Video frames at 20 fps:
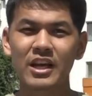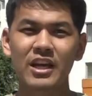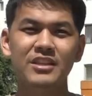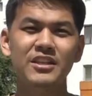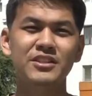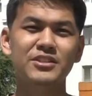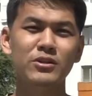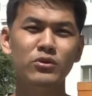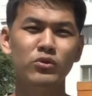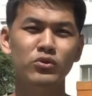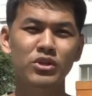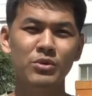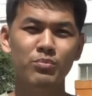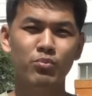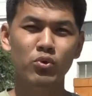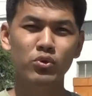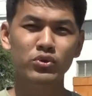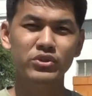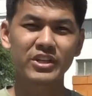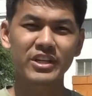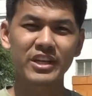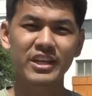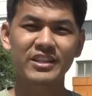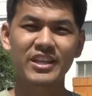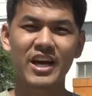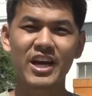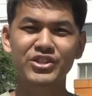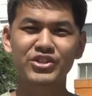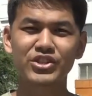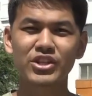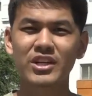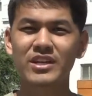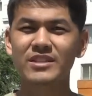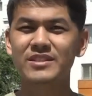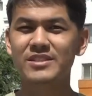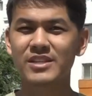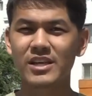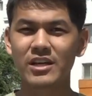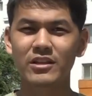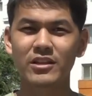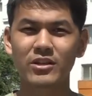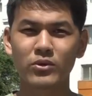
населенные пункты и даже целый